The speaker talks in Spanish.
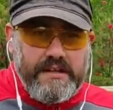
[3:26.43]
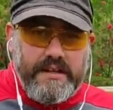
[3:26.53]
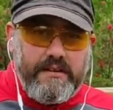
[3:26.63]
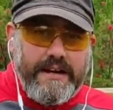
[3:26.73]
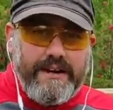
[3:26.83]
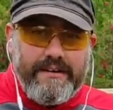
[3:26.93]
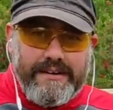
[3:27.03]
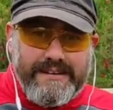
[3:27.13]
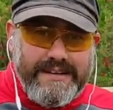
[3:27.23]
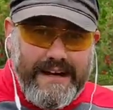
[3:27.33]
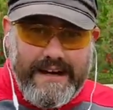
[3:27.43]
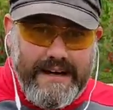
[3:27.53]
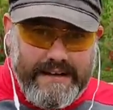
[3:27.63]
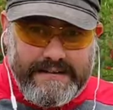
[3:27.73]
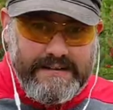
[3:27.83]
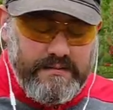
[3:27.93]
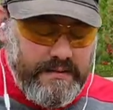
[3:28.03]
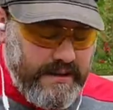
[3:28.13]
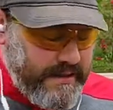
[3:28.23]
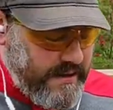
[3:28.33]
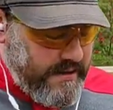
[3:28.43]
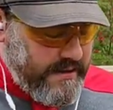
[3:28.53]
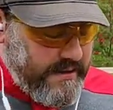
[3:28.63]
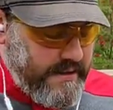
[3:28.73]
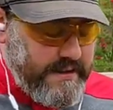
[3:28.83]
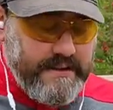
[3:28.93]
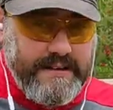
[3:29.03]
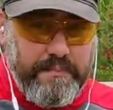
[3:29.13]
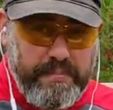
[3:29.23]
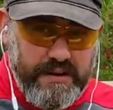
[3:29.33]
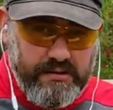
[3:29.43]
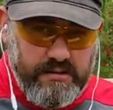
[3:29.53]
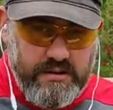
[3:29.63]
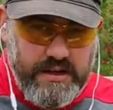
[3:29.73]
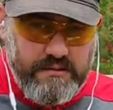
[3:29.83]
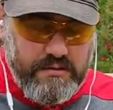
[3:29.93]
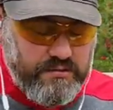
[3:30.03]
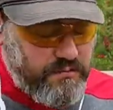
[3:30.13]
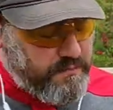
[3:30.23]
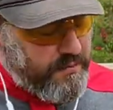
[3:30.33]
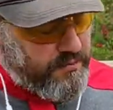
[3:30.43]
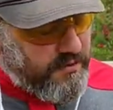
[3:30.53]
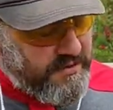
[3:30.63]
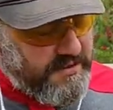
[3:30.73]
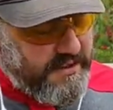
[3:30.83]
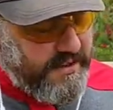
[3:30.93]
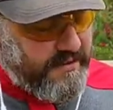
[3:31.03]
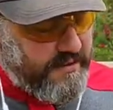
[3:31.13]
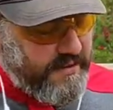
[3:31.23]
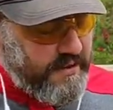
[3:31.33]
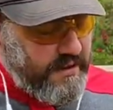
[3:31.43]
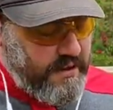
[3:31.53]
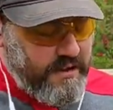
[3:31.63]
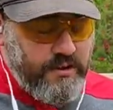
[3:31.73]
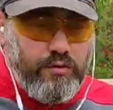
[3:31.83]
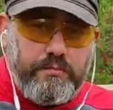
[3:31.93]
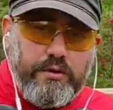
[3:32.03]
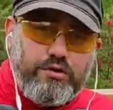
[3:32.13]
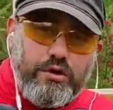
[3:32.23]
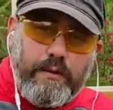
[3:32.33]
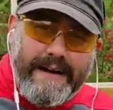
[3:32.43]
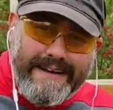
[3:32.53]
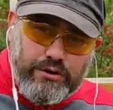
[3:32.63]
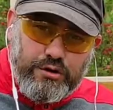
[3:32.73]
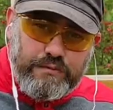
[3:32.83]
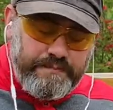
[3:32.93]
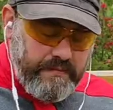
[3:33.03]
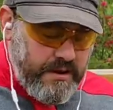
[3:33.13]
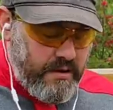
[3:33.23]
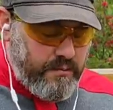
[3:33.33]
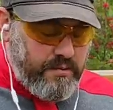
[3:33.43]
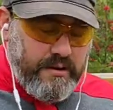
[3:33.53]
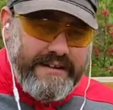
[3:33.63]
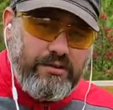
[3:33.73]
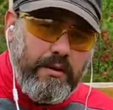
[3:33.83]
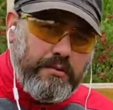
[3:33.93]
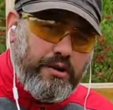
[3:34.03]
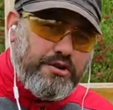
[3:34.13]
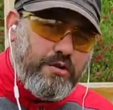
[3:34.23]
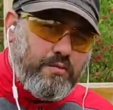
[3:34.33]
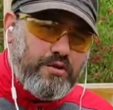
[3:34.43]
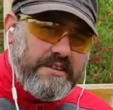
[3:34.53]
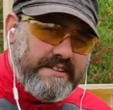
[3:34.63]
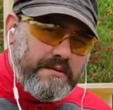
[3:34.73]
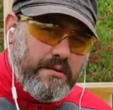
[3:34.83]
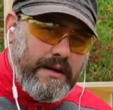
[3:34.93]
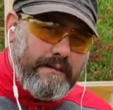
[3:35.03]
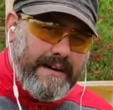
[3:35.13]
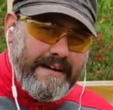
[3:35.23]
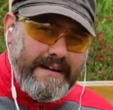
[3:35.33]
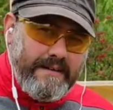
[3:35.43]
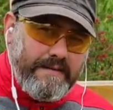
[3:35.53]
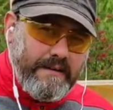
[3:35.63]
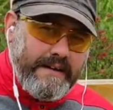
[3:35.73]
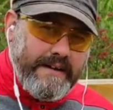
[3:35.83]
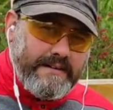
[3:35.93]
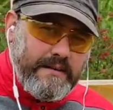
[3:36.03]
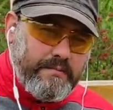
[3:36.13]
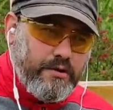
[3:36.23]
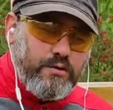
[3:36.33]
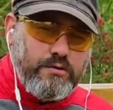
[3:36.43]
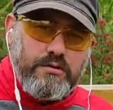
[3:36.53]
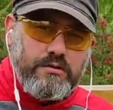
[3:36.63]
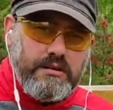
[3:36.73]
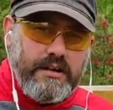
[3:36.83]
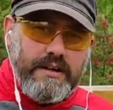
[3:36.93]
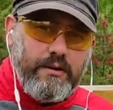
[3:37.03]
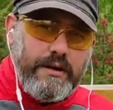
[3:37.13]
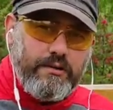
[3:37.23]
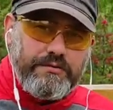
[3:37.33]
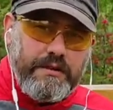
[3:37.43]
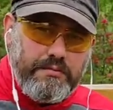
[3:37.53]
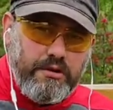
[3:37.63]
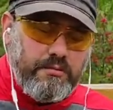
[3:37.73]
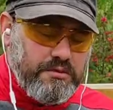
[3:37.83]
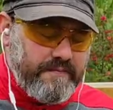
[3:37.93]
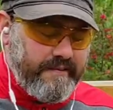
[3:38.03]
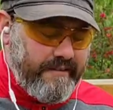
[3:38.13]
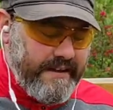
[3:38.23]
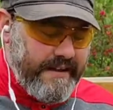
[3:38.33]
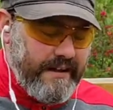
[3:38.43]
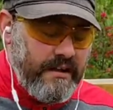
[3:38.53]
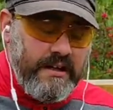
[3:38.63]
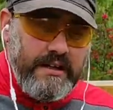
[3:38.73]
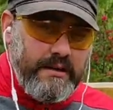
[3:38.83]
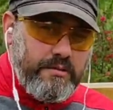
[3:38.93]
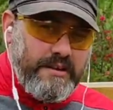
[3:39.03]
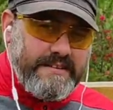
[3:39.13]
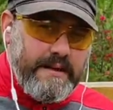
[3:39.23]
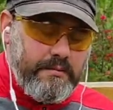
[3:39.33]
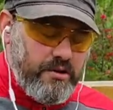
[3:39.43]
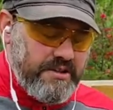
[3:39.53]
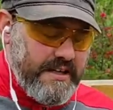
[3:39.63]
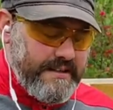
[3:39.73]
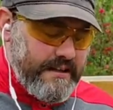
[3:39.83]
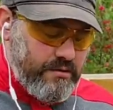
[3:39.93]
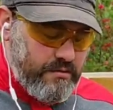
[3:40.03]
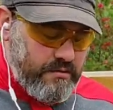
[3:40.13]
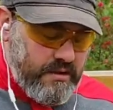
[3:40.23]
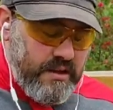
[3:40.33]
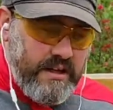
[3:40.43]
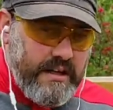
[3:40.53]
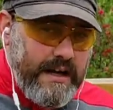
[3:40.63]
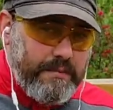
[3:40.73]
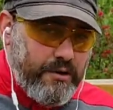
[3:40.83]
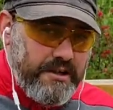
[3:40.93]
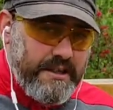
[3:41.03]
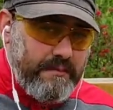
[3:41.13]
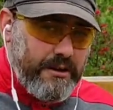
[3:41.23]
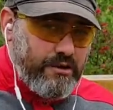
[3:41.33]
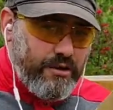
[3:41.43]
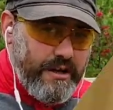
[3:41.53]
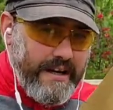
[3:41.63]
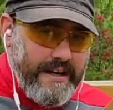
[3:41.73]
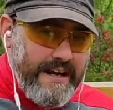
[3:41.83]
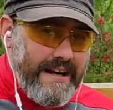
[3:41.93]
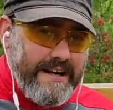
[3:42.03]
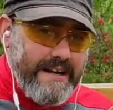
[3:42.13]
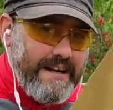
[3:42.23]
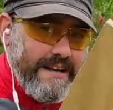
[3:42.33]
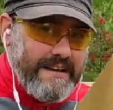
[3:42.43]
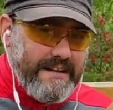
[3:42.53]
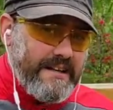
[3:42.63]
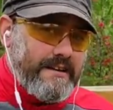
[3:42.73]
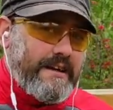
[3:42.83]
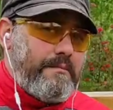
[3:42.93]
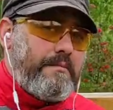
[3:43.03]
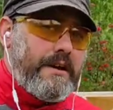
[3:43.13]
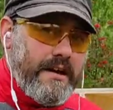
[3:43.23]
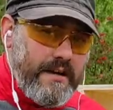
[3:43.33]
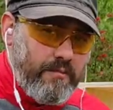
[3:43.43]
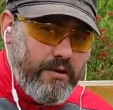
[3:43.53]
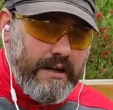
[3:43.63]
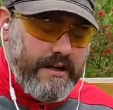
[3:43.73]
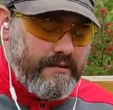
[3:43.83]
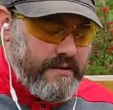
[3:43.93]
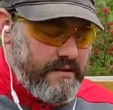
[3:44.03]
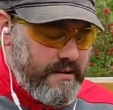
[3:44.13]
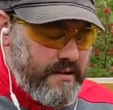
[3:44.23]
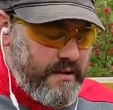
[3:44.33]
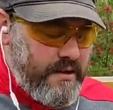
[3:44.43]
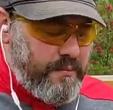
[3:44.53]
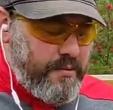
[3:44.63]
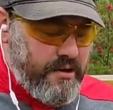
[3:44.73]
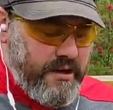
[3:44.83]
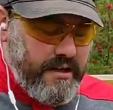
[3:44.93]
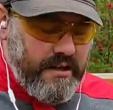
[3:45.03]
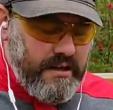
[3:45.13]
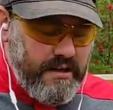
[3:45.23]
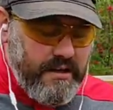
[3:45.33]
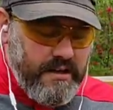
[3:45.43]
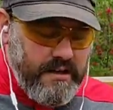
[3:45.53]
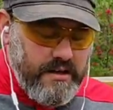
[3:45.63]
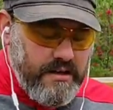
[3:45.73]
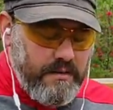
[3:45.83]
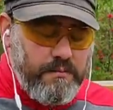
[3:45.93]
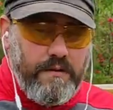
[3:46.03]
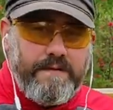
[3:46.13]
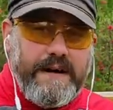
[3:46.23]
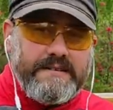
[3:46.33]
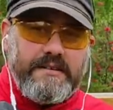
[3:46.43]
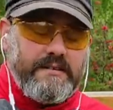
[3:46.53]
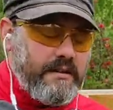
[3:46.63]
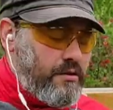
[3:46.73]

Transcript: tiene varias ventajas, ¿verdad? En, ese aspecto, digamos. un producto resistente, es un producto barato, porque yo aprovecho muchísimo la madera al fabricar este producto. Ahora les voy a contar un poco cómo se fabrica y por qué se aprovecha tanto. El aprovechamiento en general en el taller también es muy grande porque es muy fácil,